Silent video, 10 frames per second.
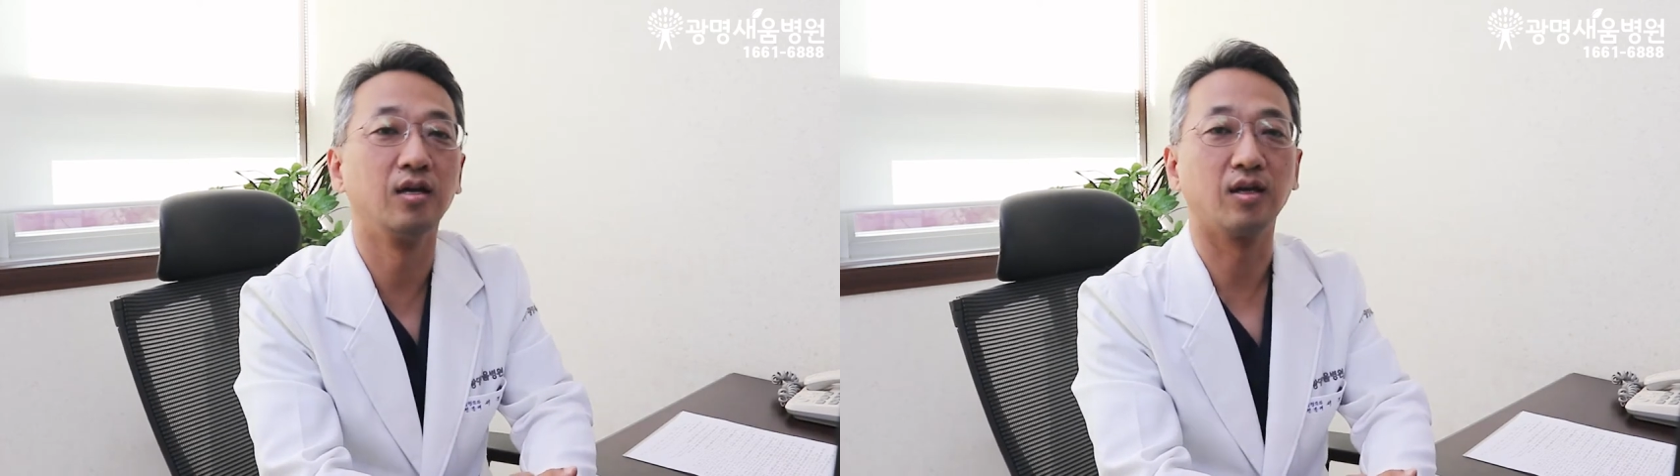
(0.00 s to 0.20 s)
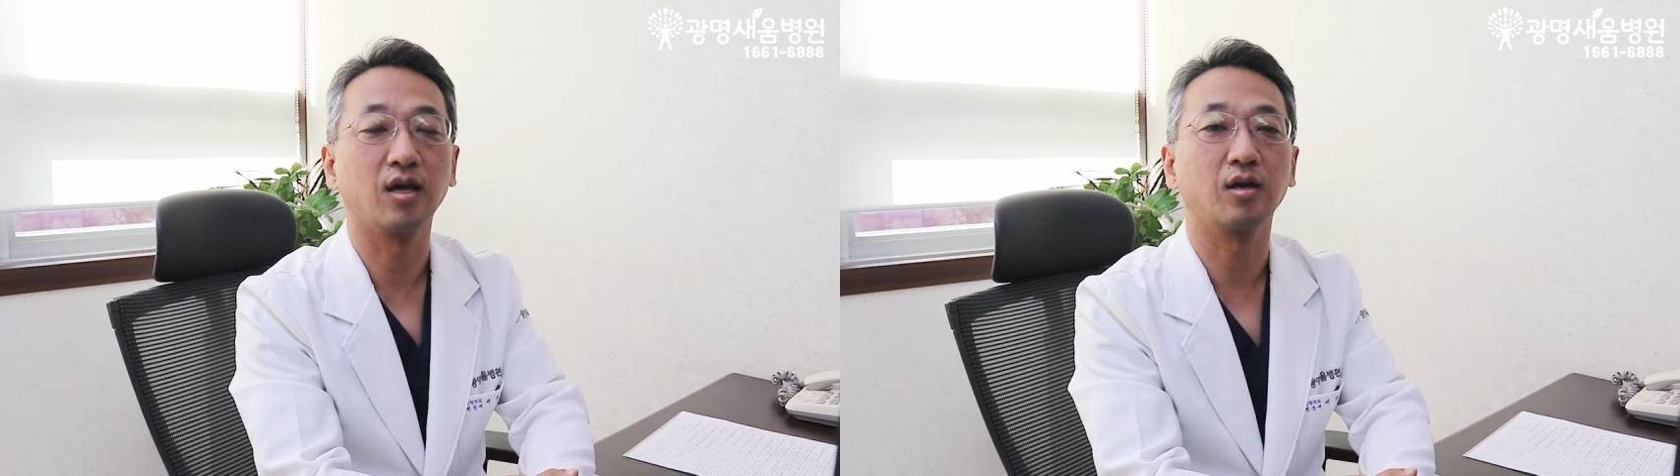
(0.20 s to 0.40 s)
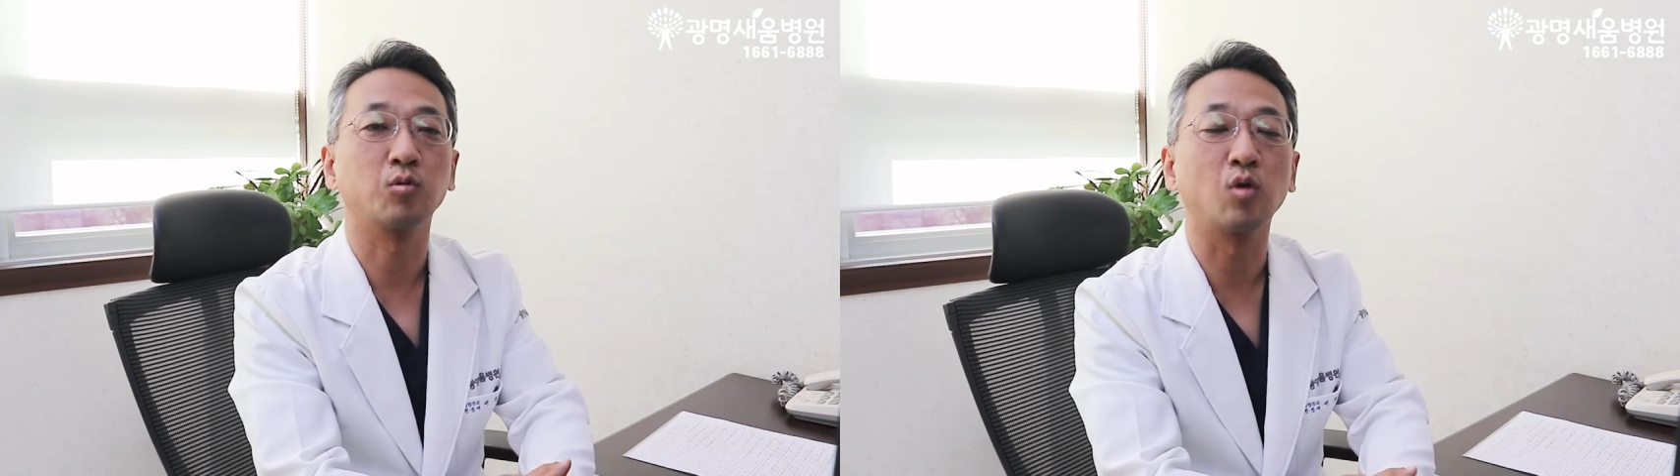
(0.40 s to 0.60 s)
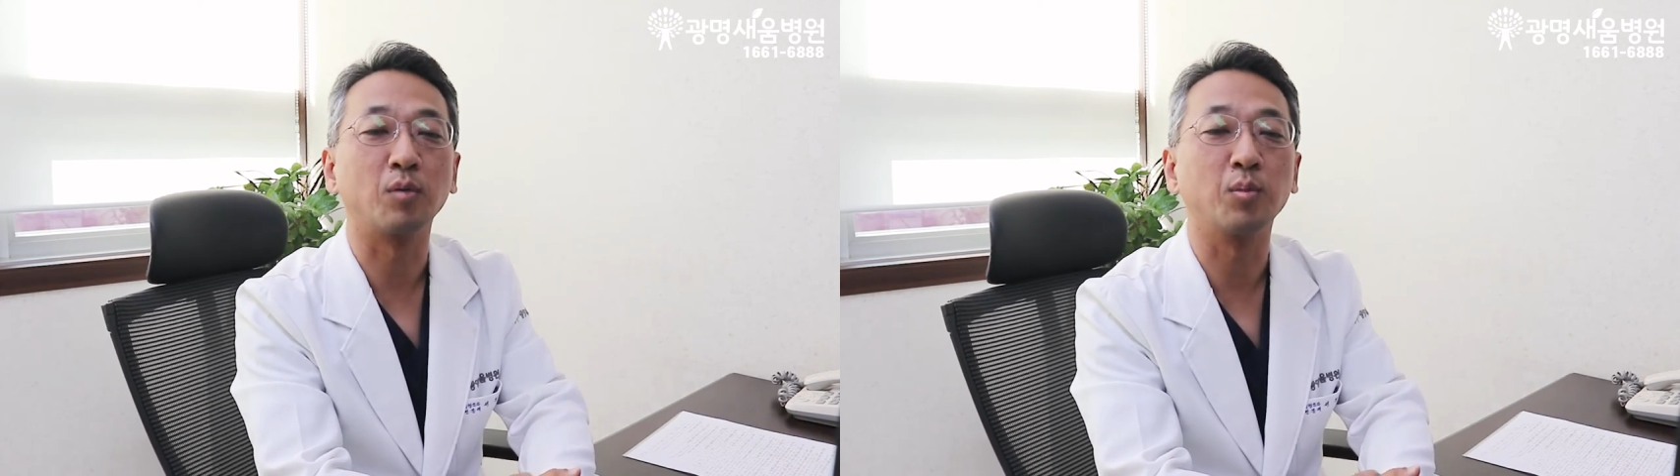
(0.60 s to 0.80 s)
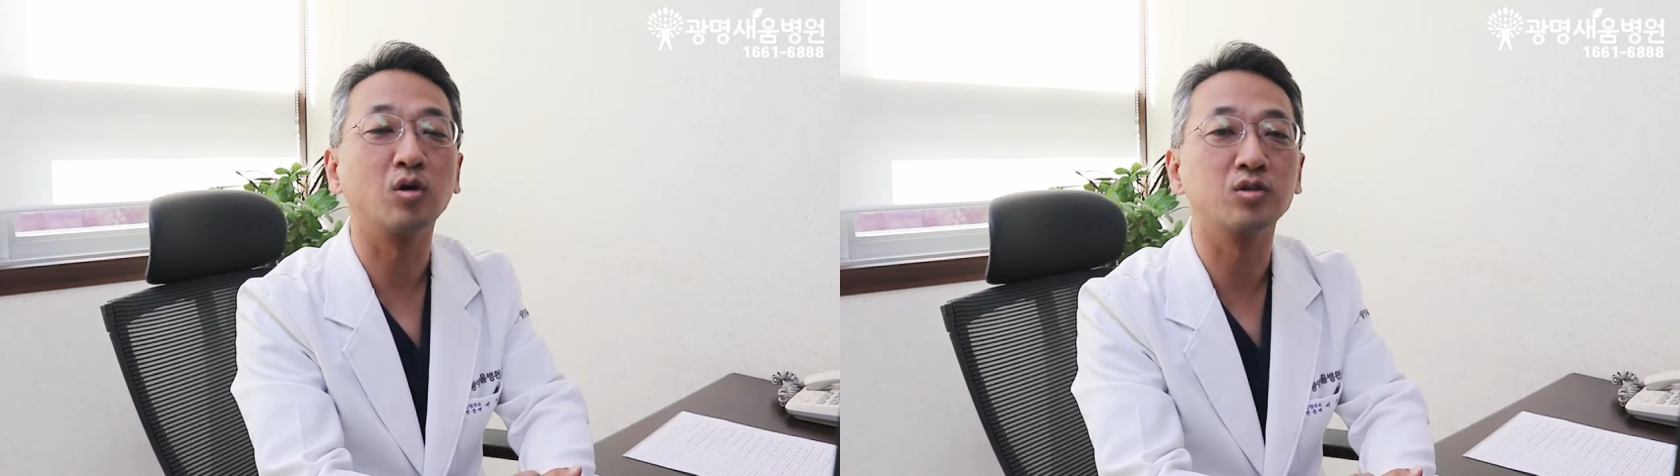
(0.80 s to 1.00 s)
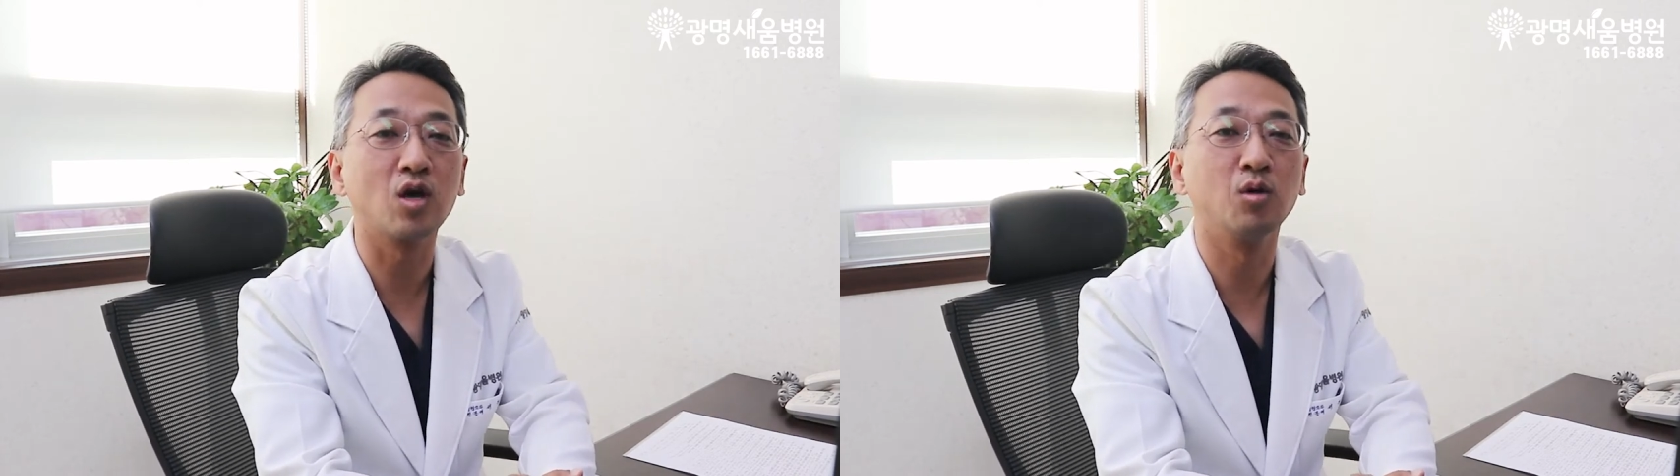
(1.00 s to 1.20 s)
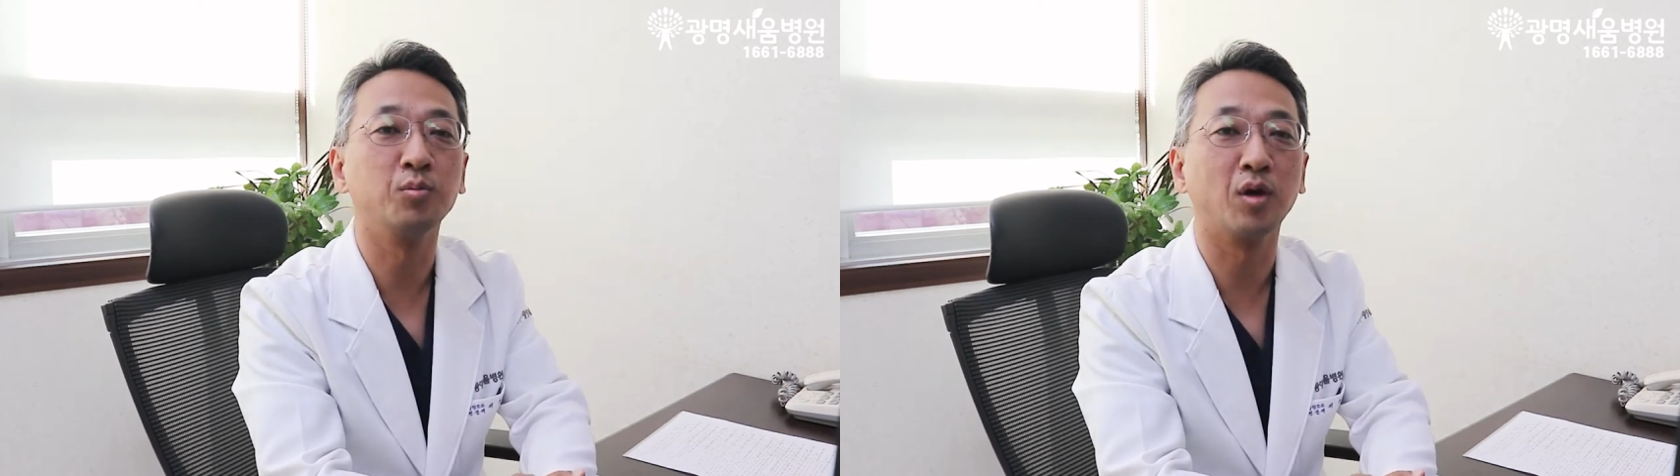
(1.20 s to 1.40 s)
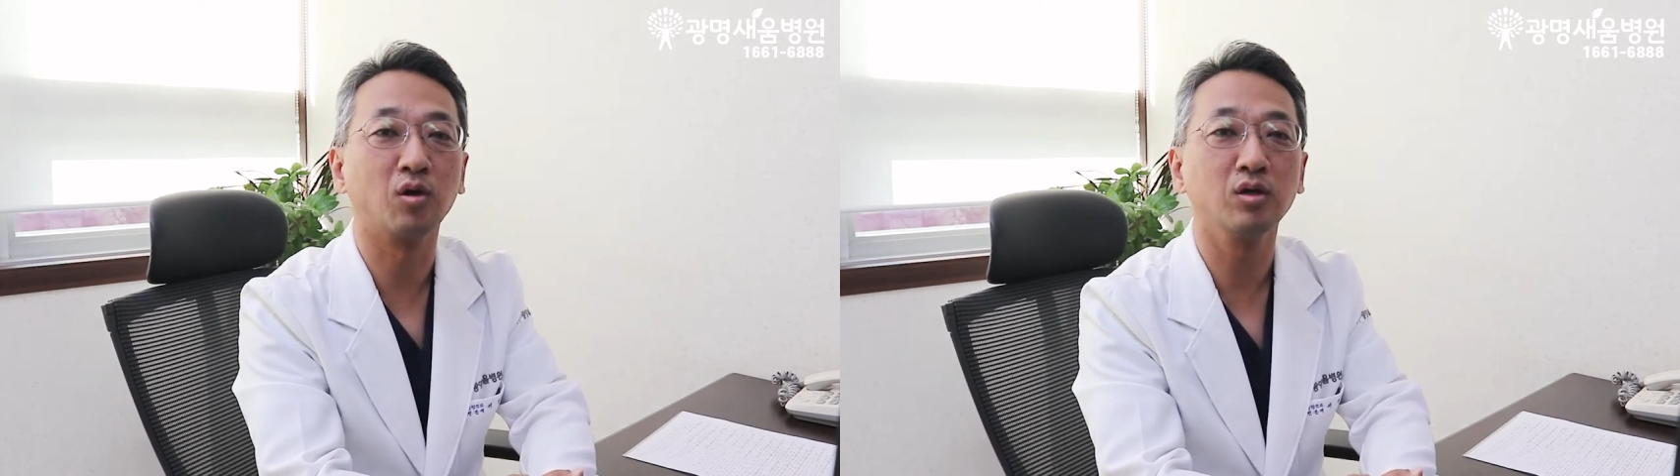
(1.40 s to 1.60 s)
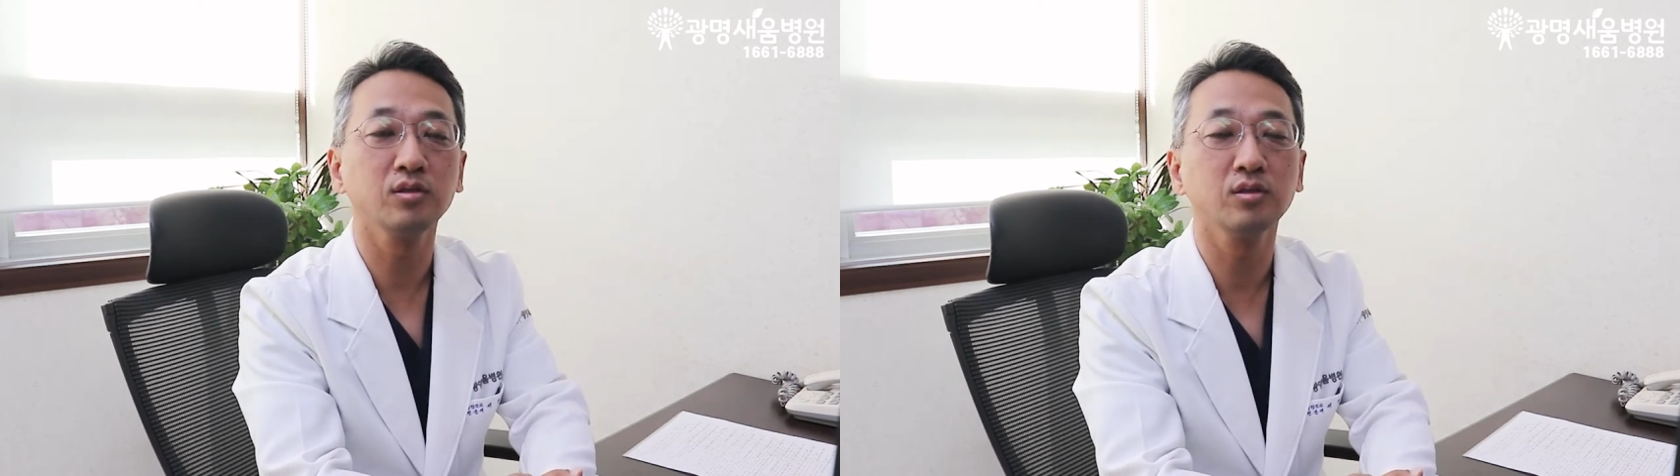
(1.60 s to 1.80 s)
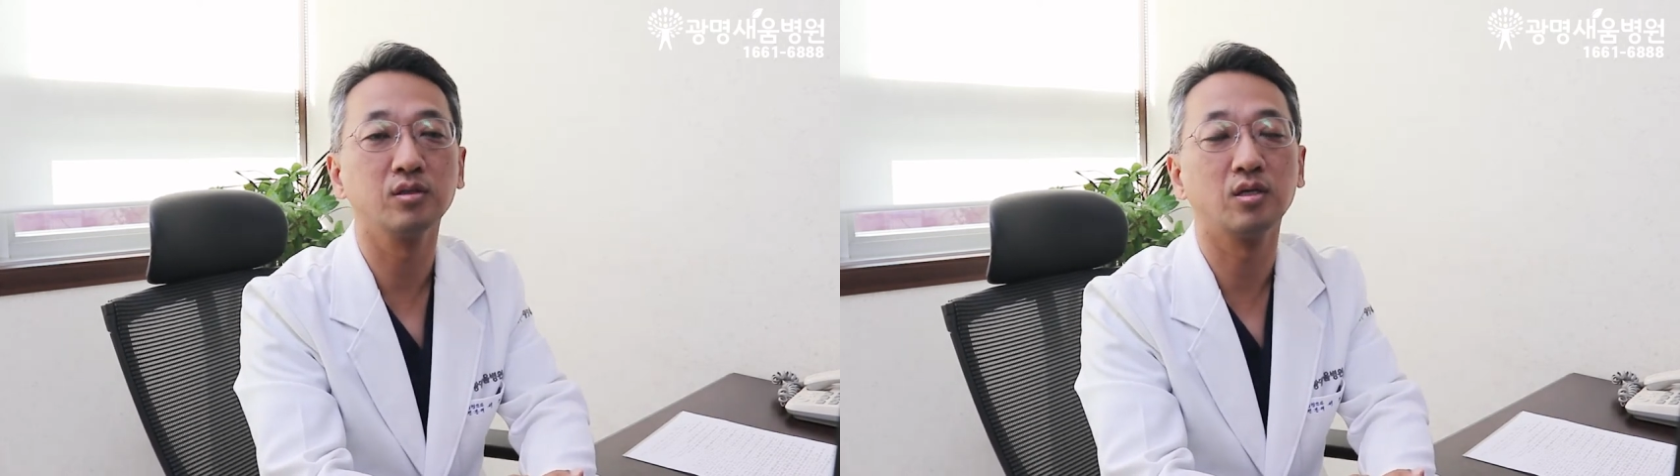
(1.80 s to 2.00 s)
예, 광명새움병원